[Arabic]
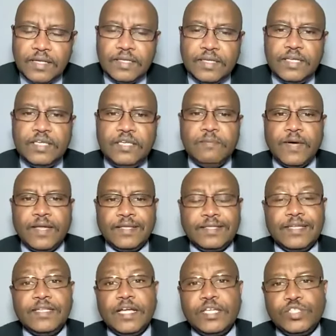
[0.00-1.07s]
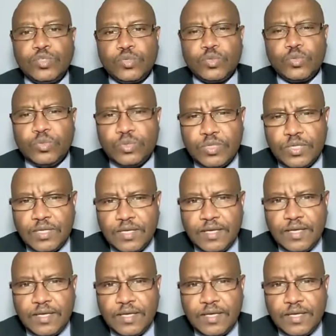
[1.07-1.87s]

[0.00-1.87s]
يجب أن تضع شروط